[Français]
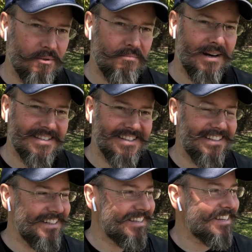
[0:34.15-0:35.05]
de passe,
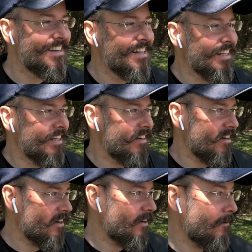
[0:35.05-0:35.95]
Yannick
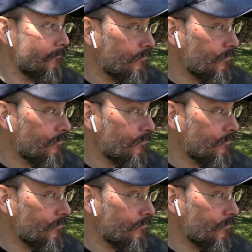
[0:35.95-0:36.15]
euh,